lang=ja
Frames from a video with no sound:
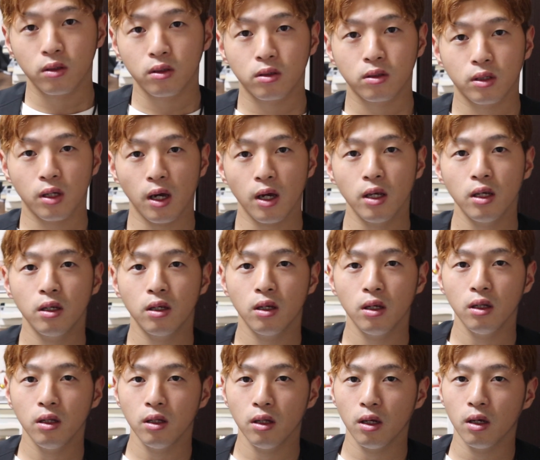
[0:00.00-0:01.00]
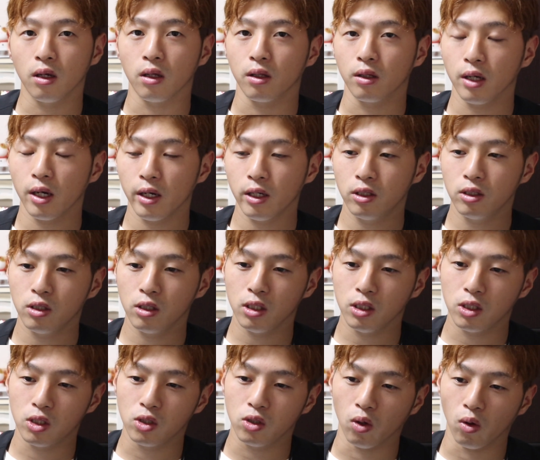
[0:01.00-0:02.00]
最近ね第一
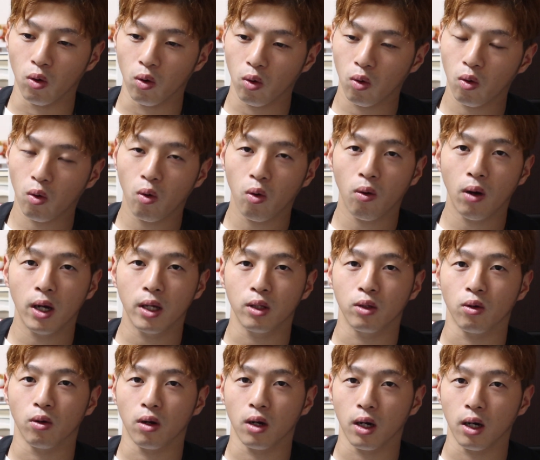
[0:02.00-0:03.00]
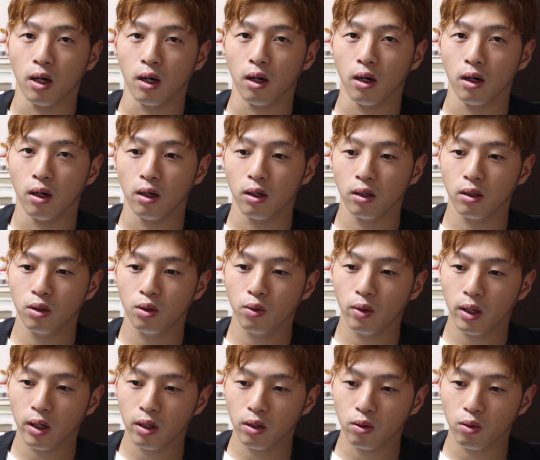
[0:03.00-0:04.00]
印象怖いとか言
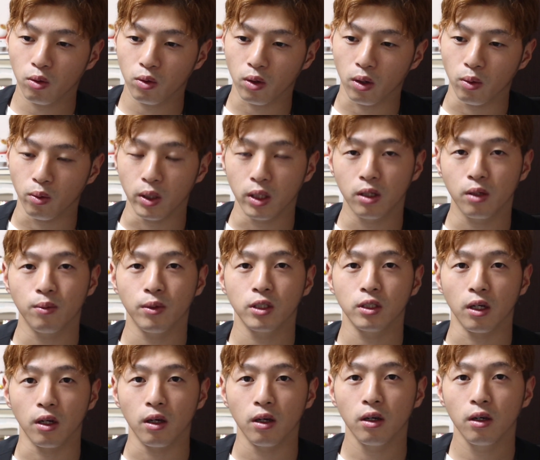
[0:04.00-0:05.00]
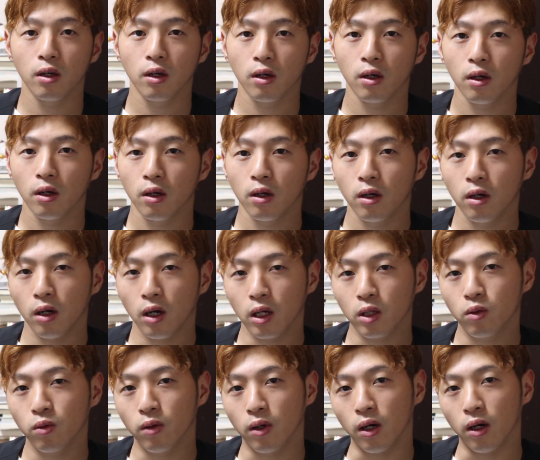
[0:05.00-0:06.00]
われることが増えてきましたねあ
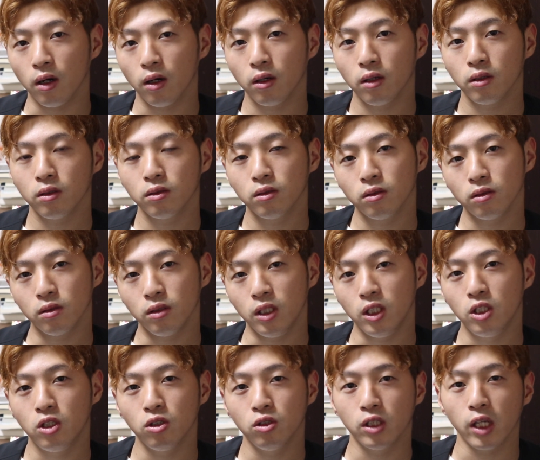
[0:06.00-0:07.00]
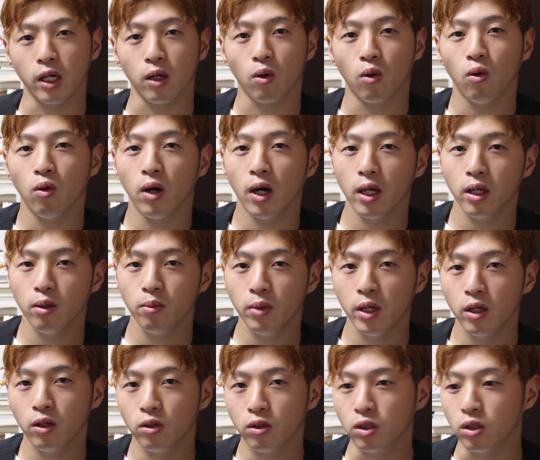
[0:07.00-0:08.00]
とは20代後半に見
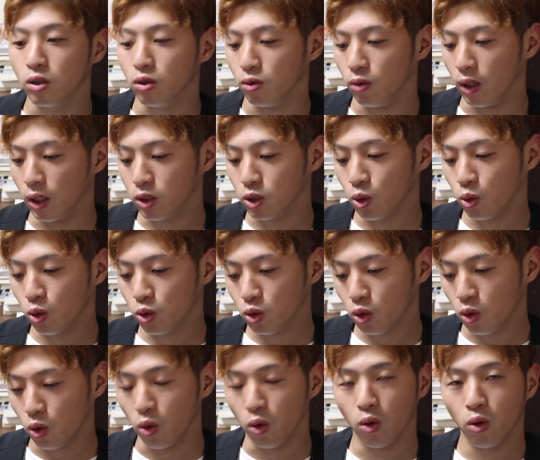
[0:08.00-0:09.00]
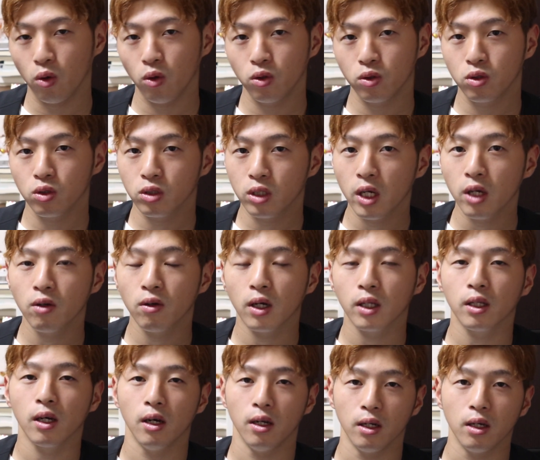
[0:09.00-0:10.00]
えるっていうのはちょこちょこ女性の
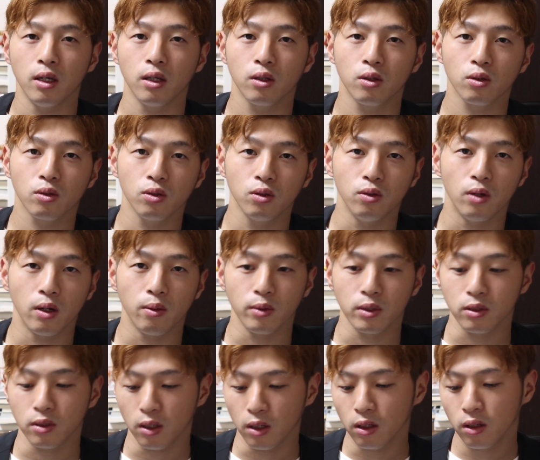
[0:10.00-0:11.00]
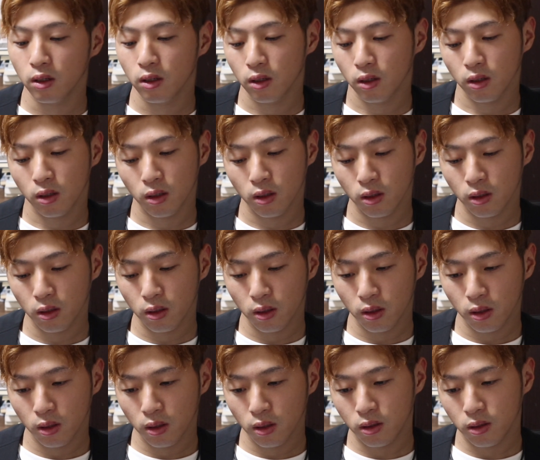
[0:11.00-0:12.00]
方はね特に言われますね
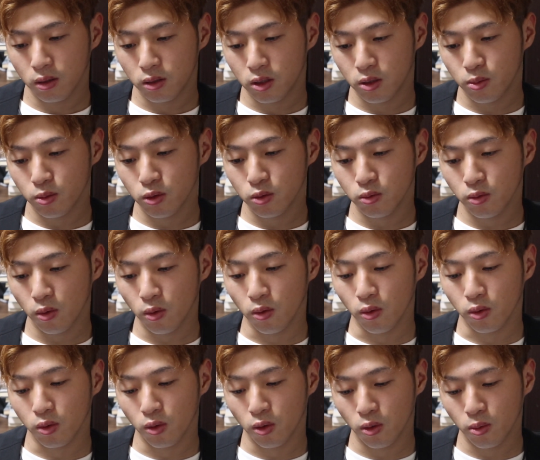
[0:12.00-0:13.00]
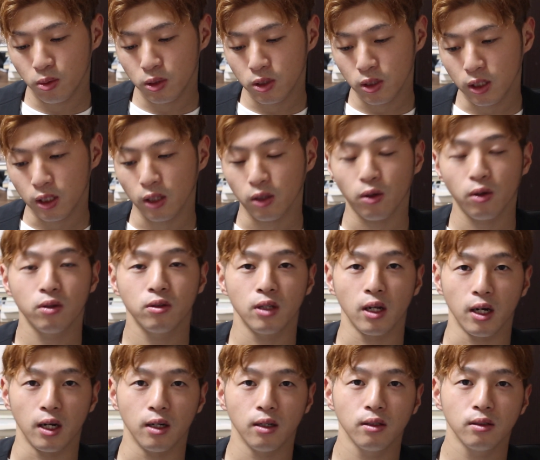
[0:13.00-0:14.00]
自分を動物に例える
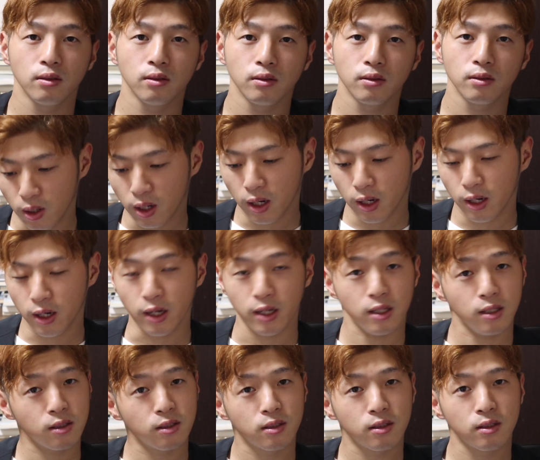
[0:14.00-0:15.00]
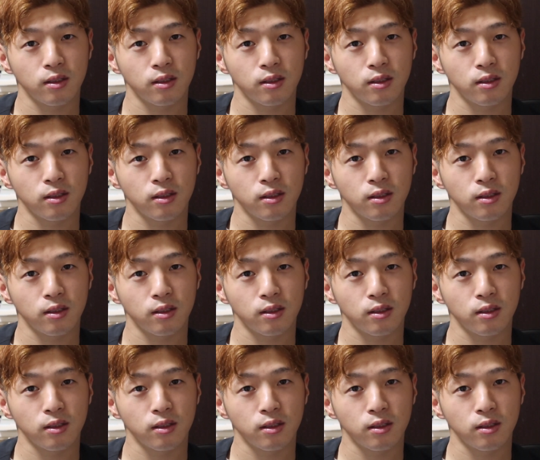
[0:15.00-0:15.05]
ならわからないです